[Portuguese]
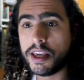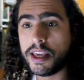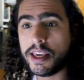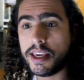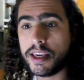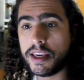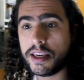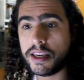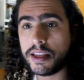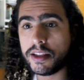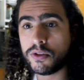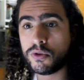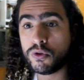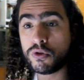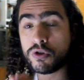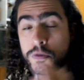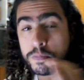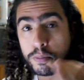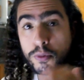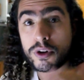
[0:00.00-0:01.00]
E
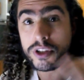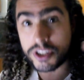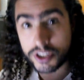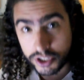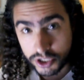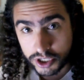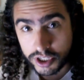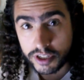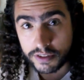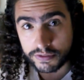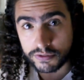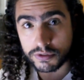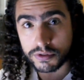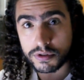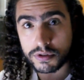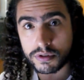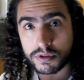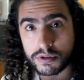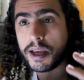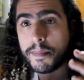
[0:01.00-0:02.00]
dos
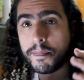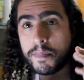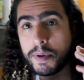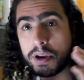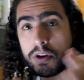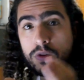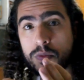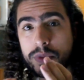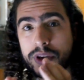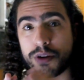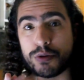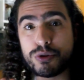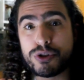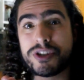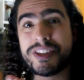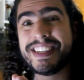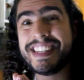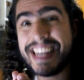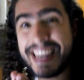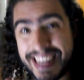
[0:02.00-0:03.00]
positivos, pelo
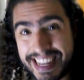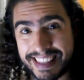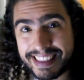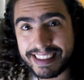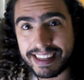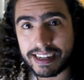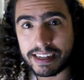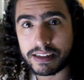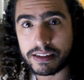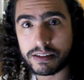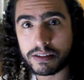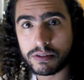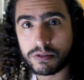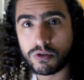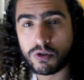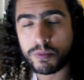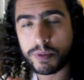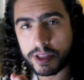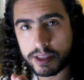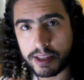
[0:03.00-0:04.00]
menos 30
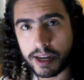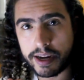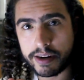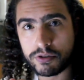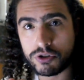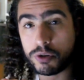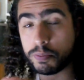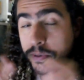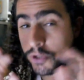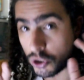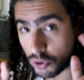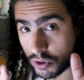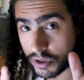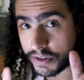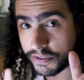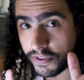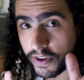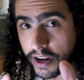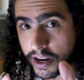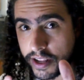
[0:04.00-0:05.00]
comentários de pessoas
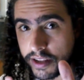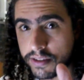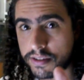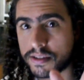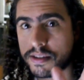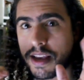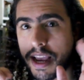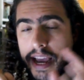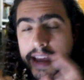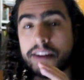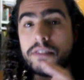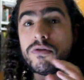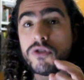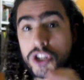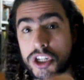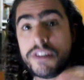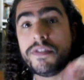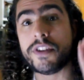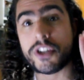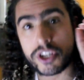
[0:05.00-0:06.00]
diferentes eram
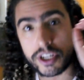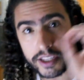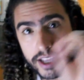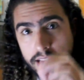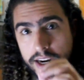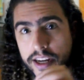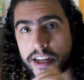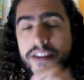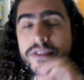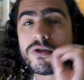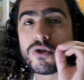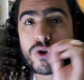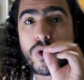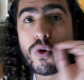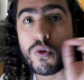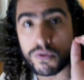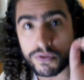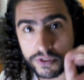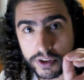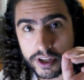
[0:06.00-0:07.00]
de vegetarianos
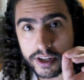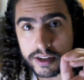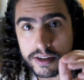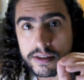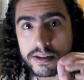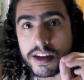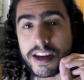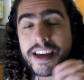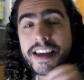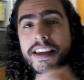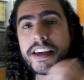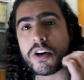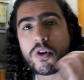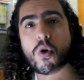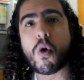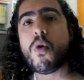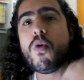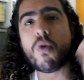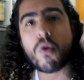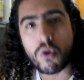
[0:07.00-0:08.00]
ou vegans que
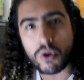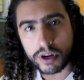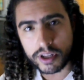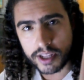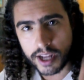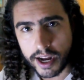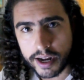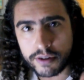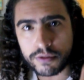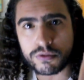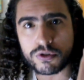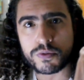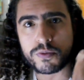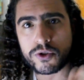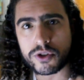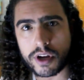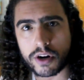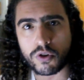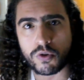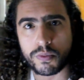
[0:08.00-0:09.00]
concordaram com os
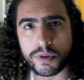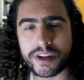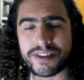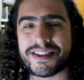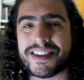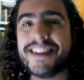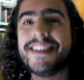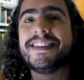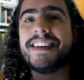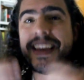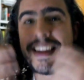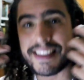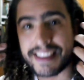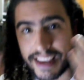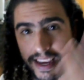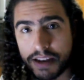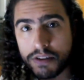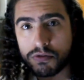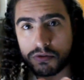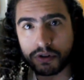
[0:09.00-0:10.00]
meus argumentos, que
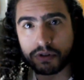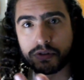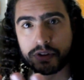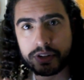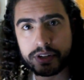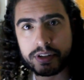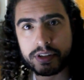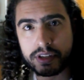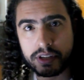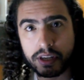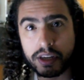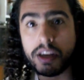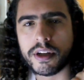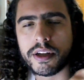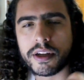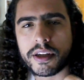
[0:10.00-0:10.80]
entenderam o que eu quis dizer,